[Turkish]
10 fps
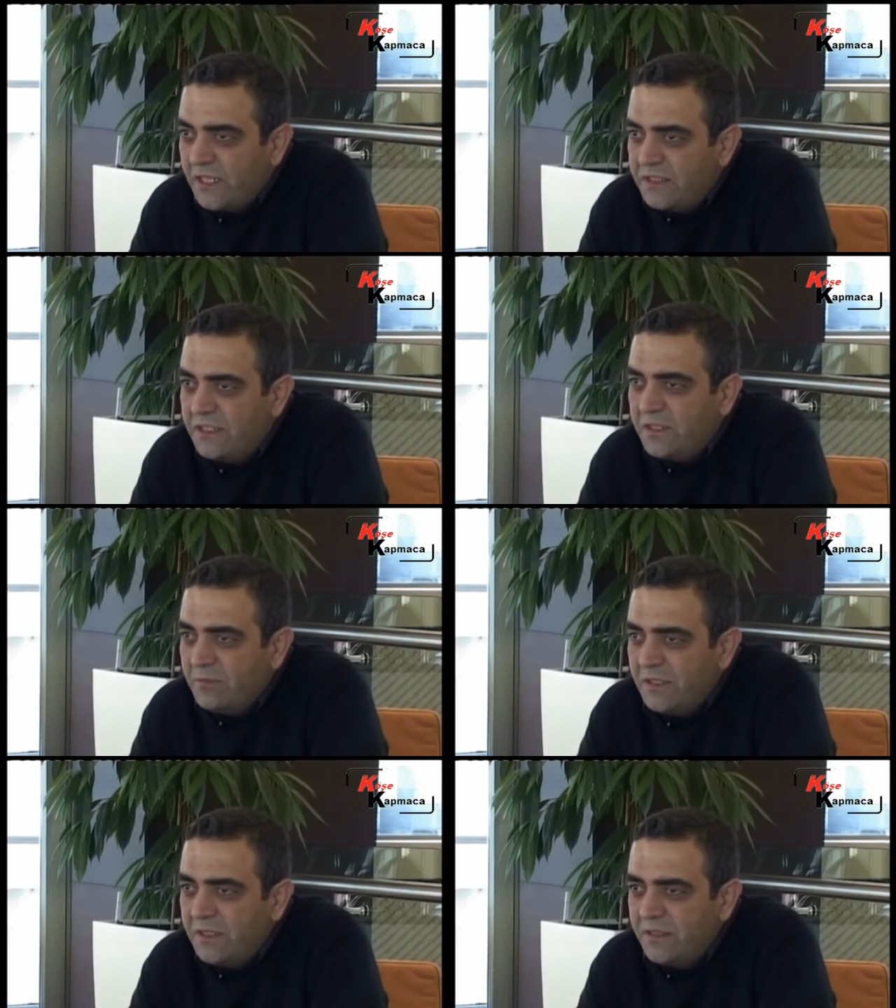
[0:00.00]
etnik
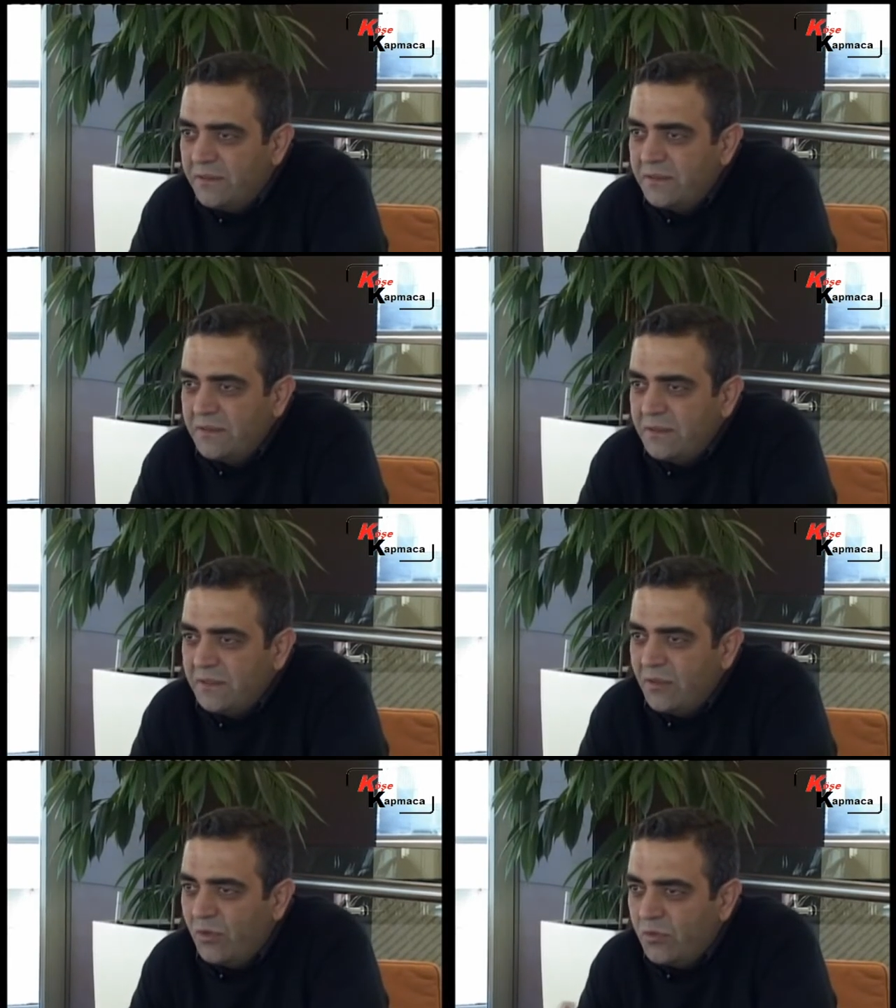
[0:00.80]
kimliği
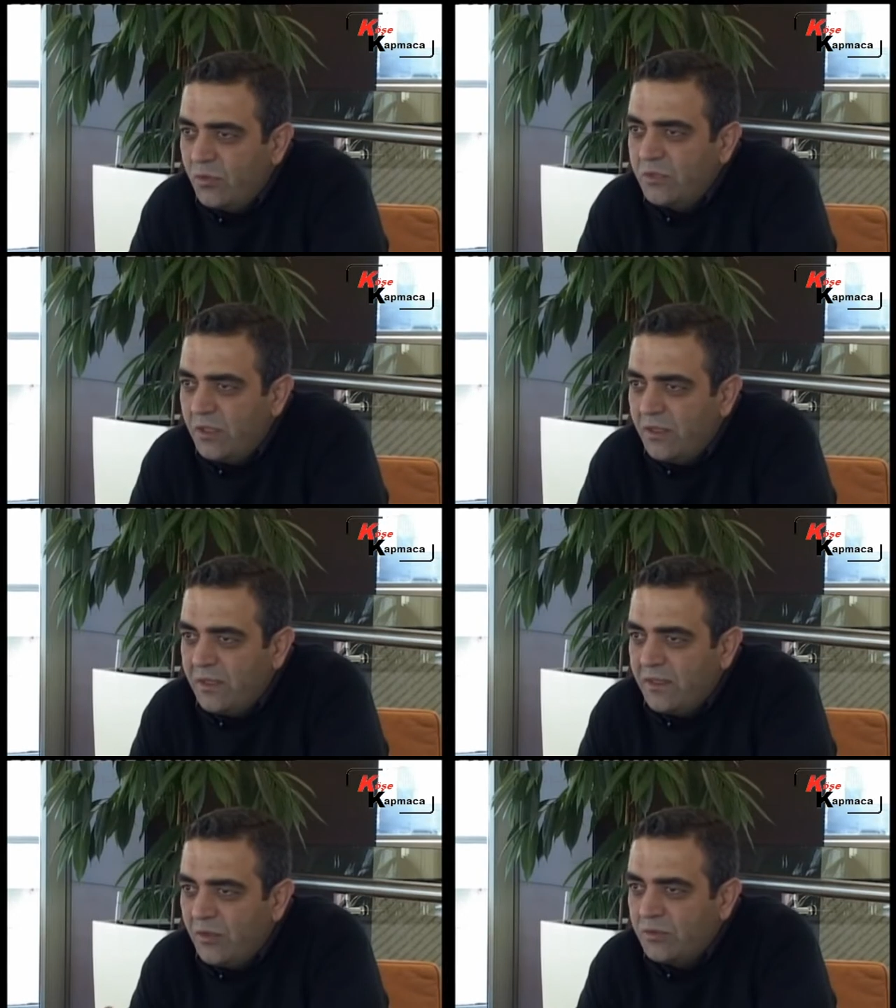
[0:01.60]
ön, önde
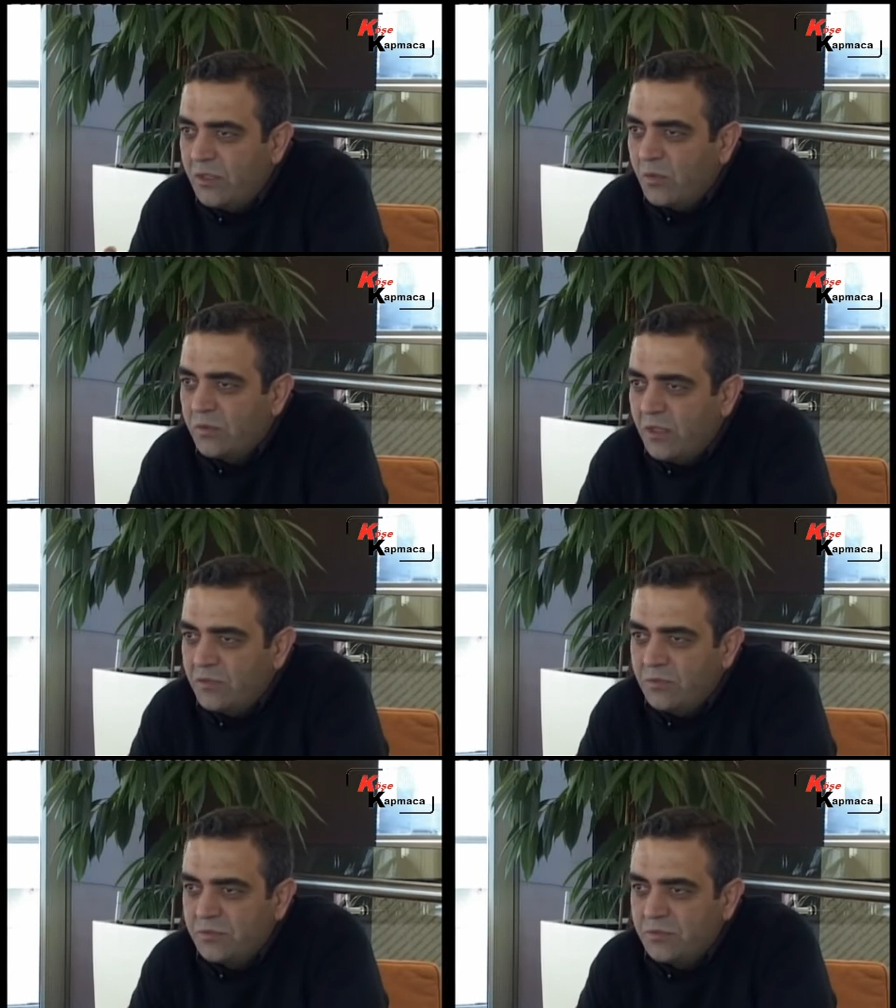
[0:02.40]
önde kullanılıyor.